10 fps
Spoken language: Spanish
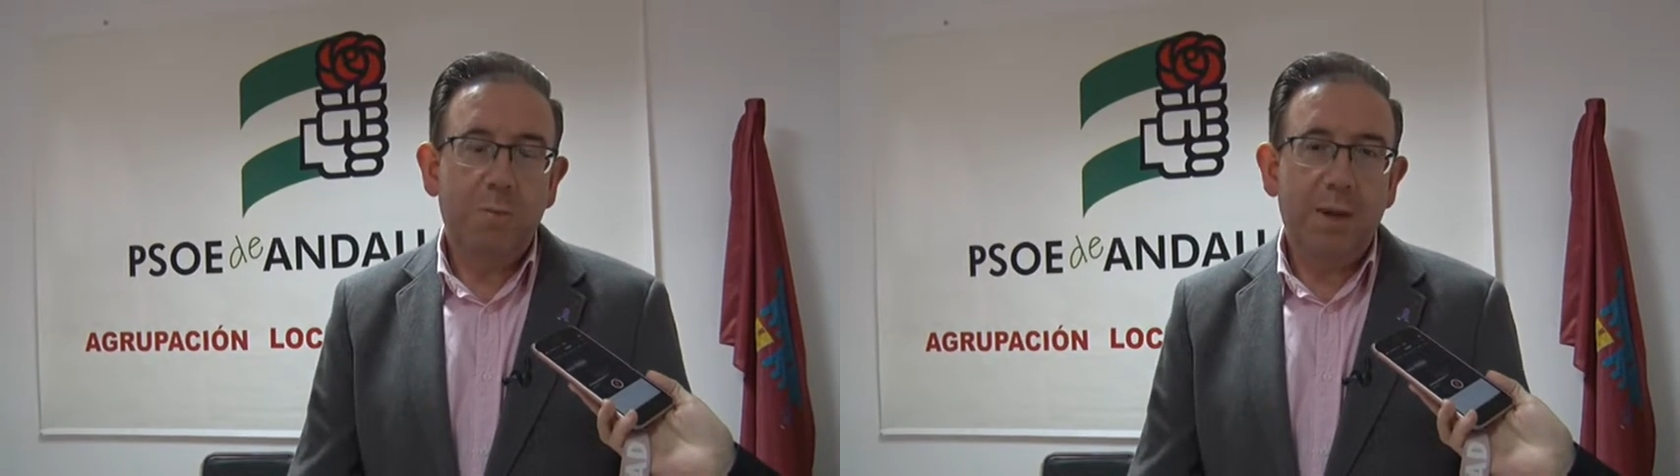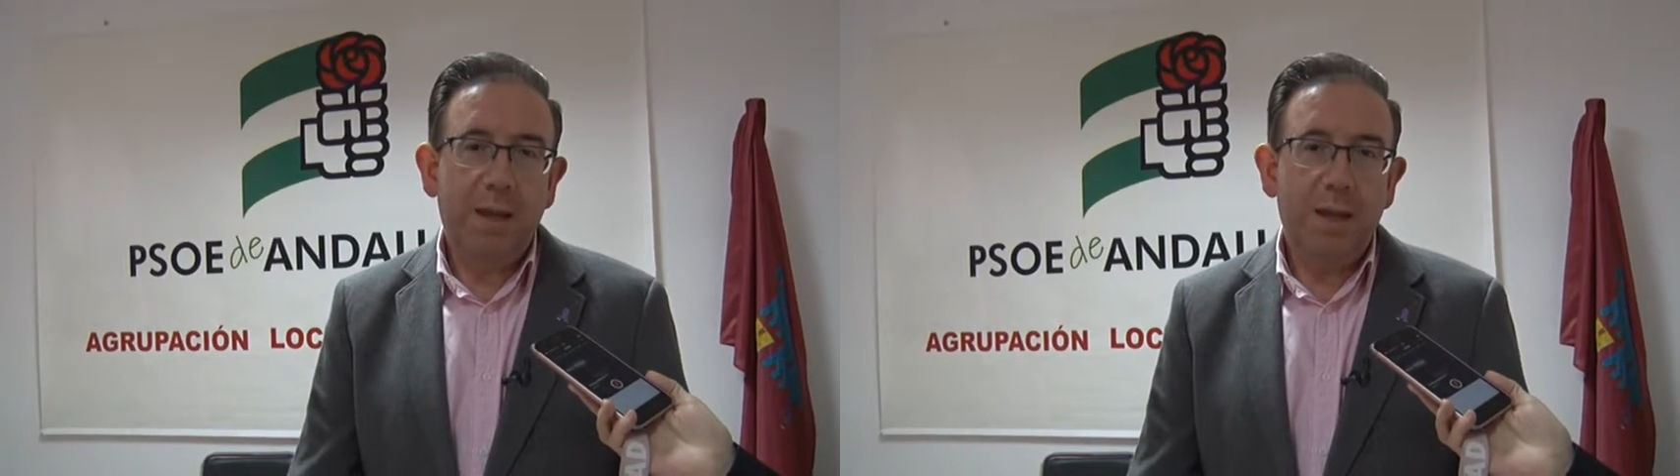
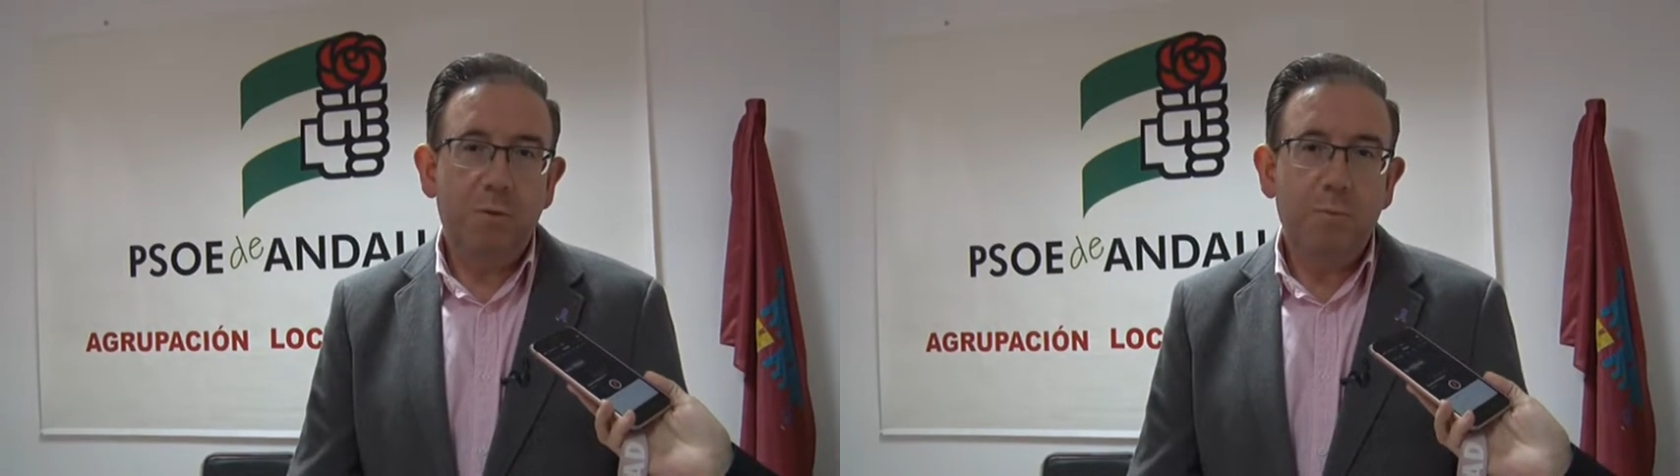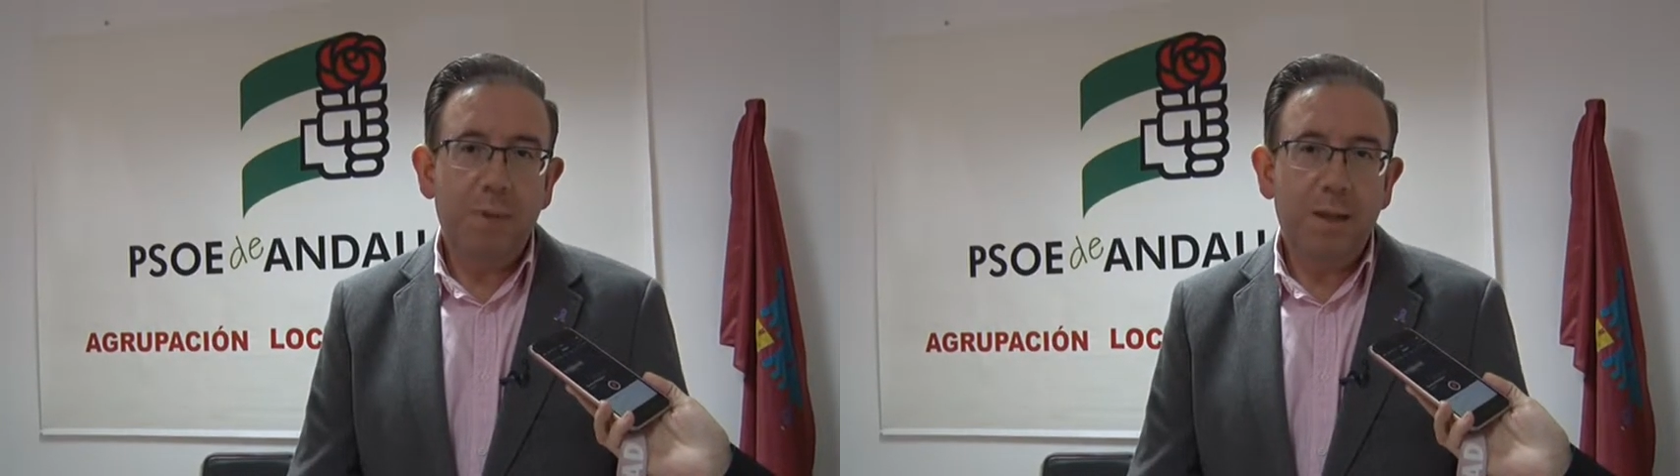para
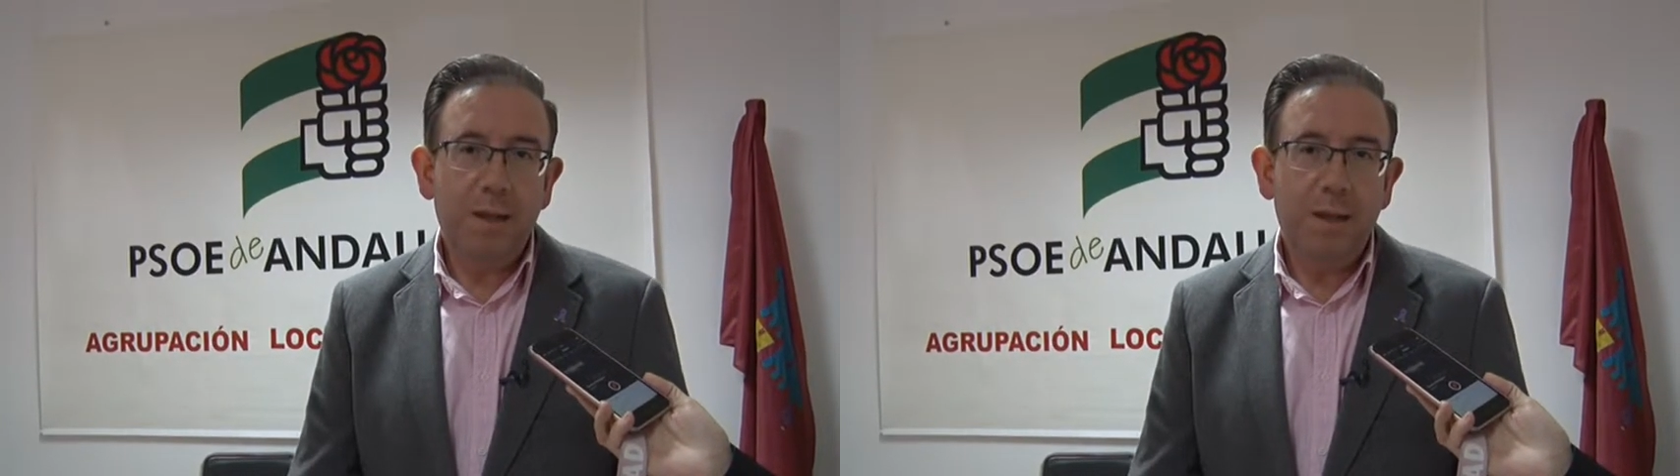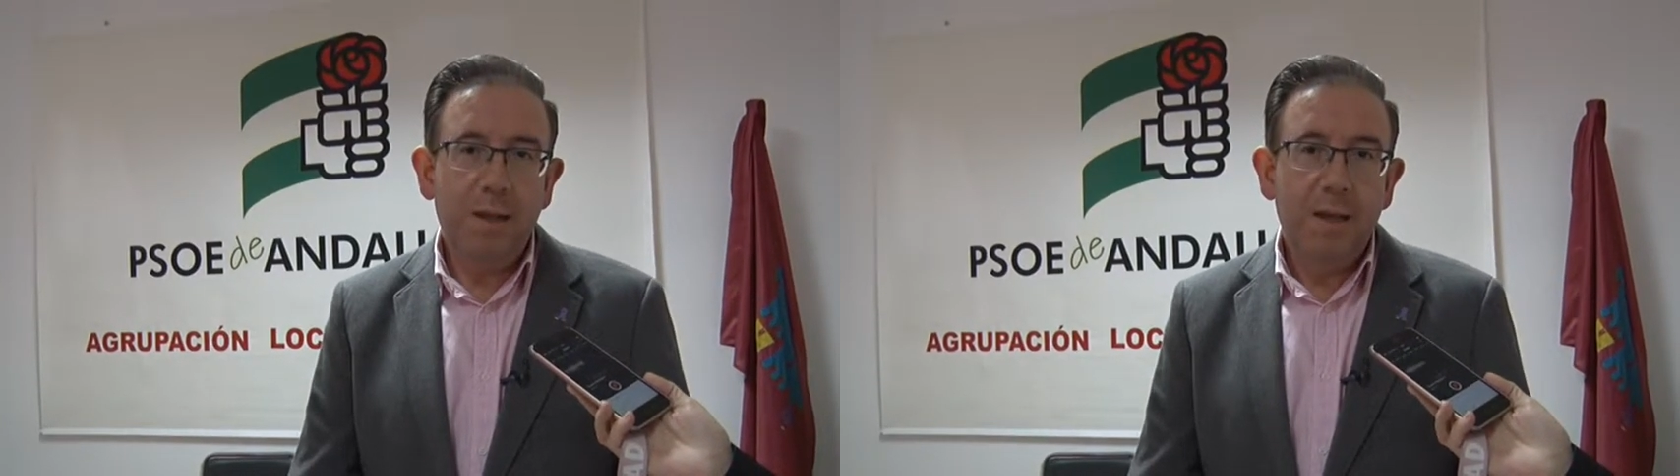
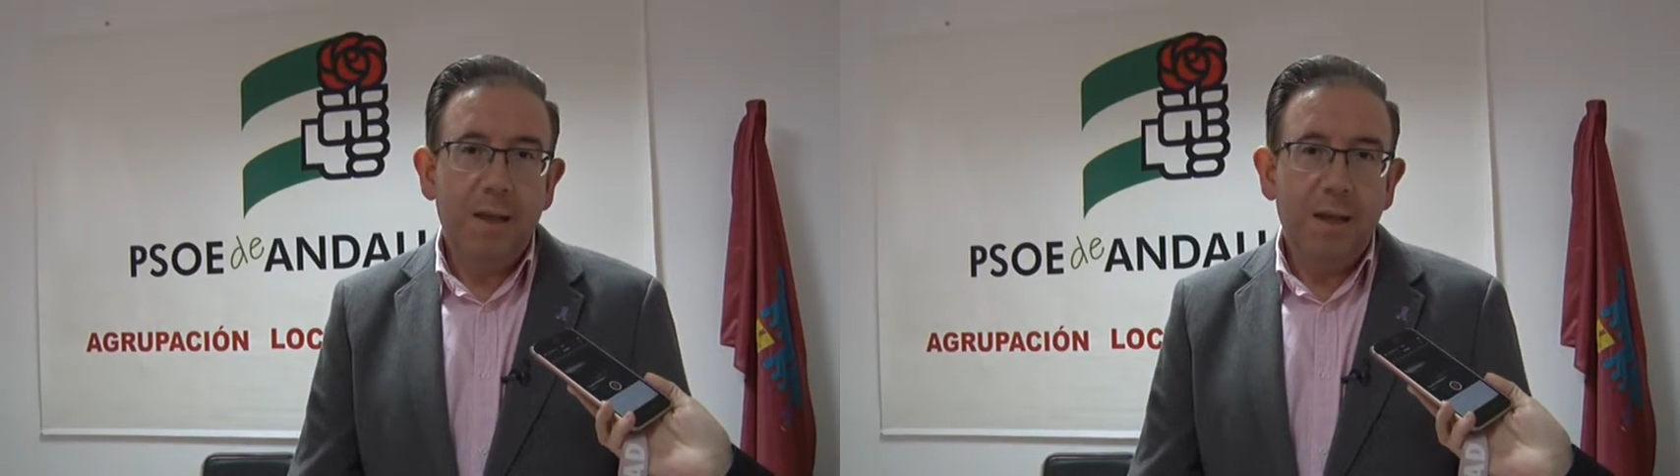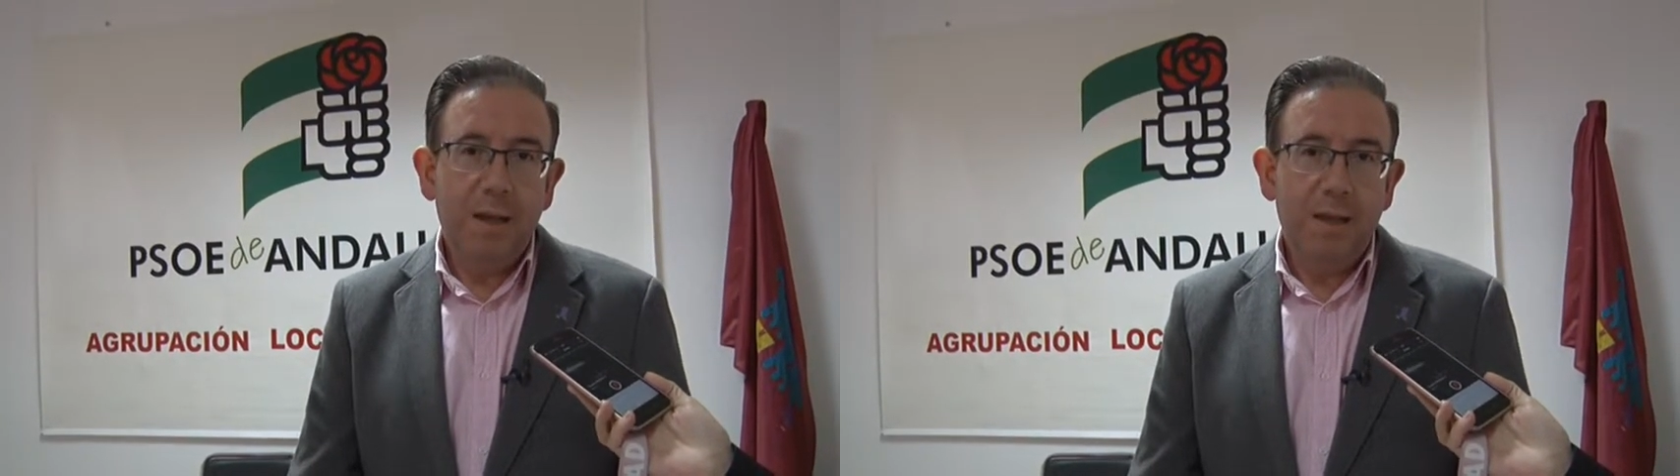
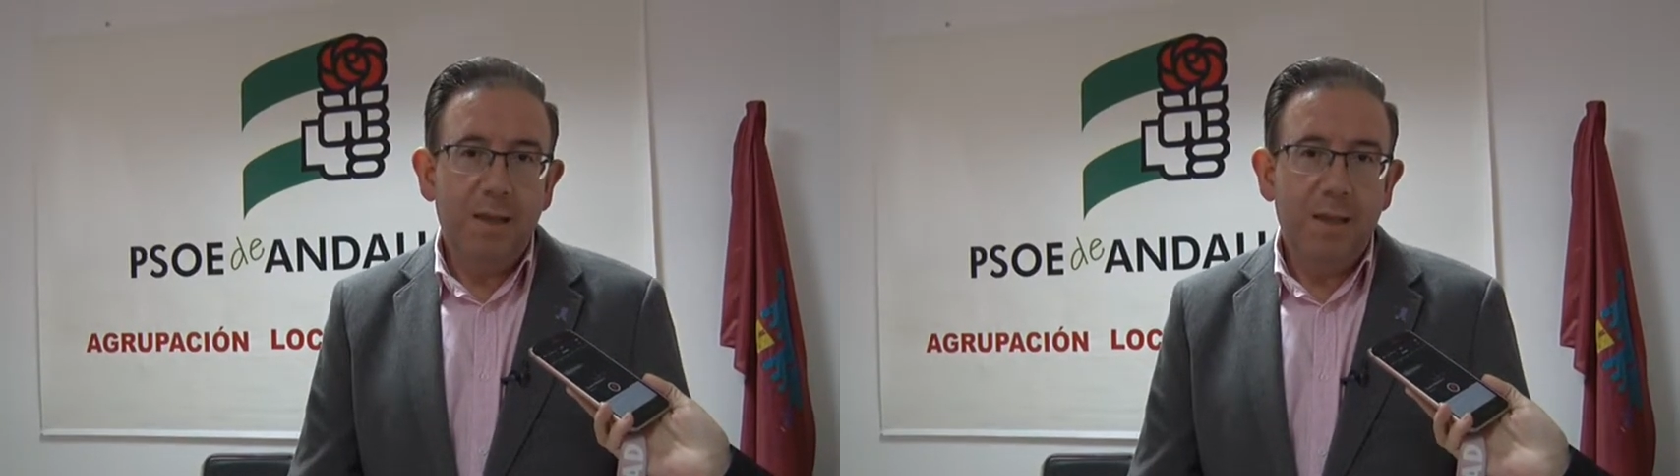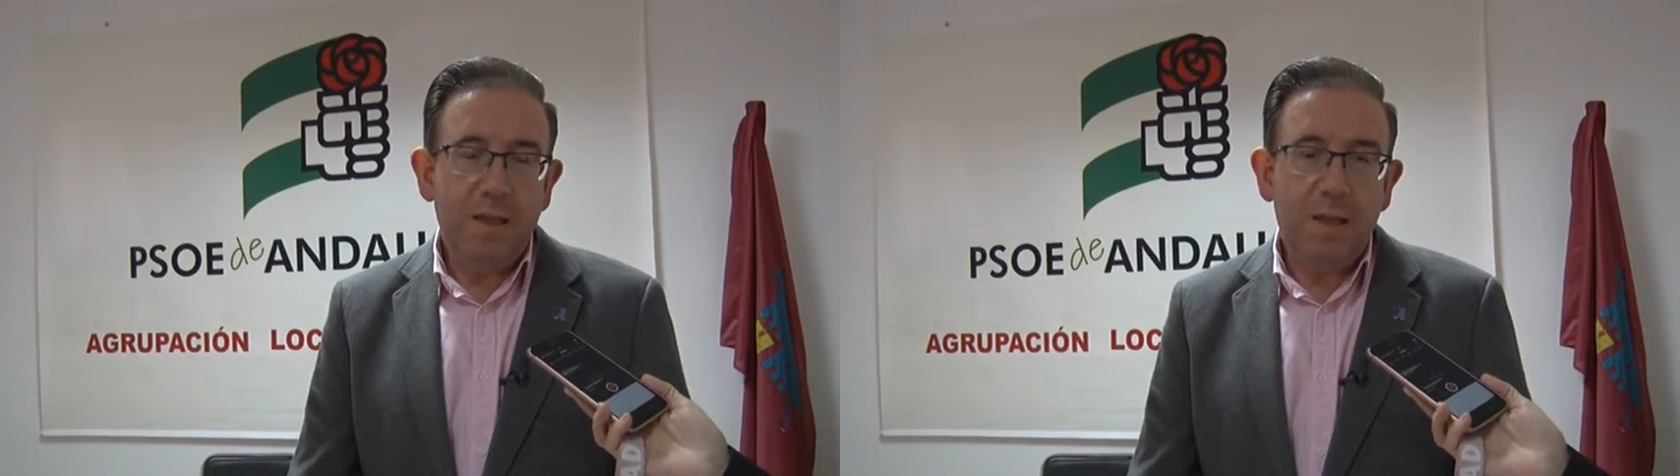
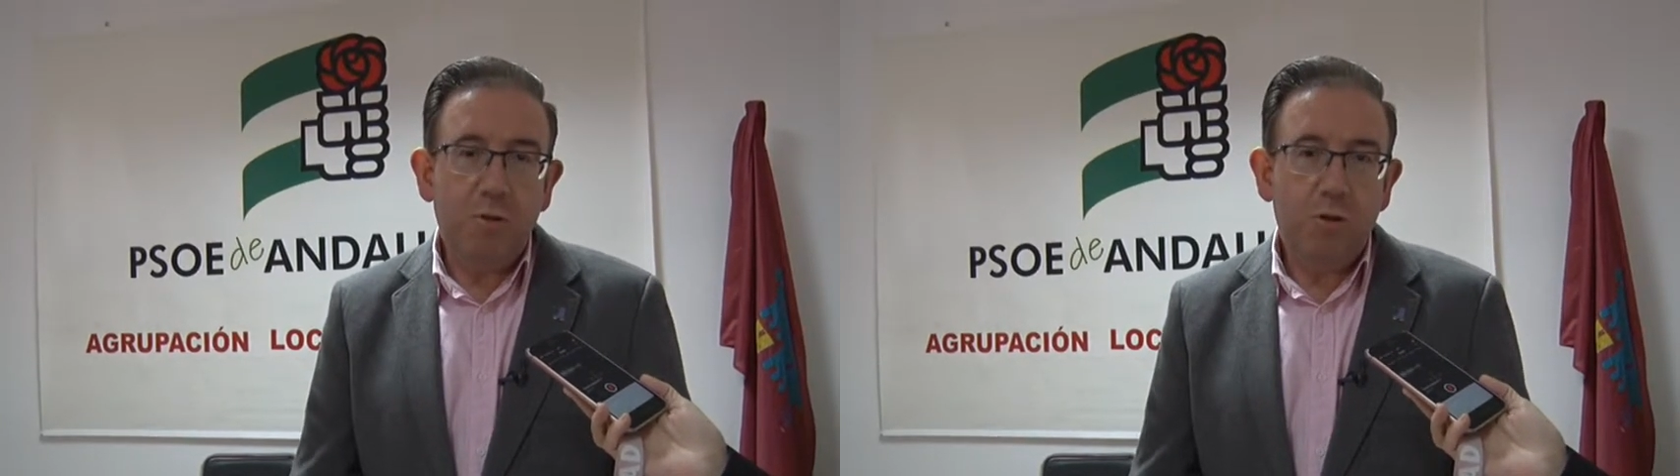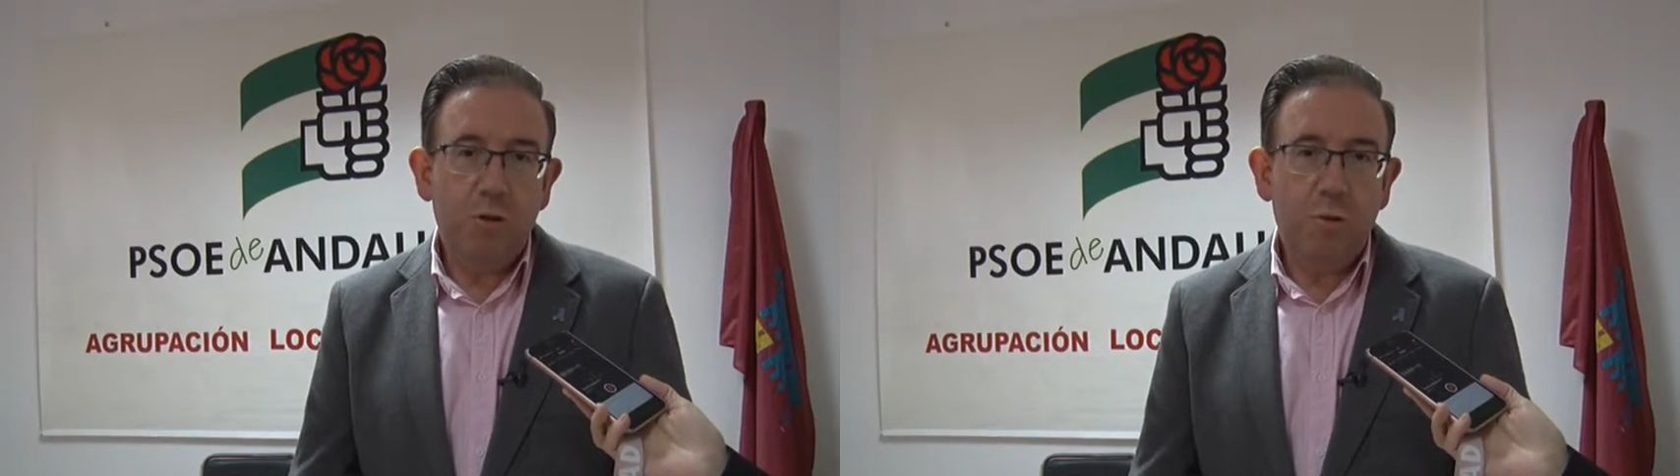
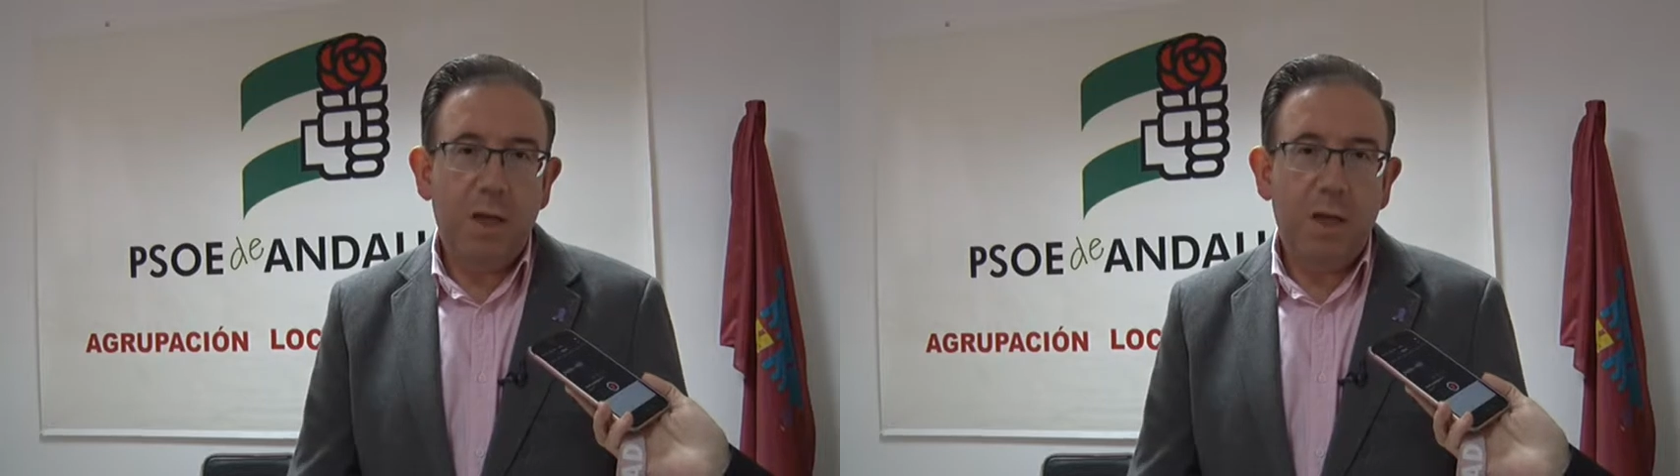2018 y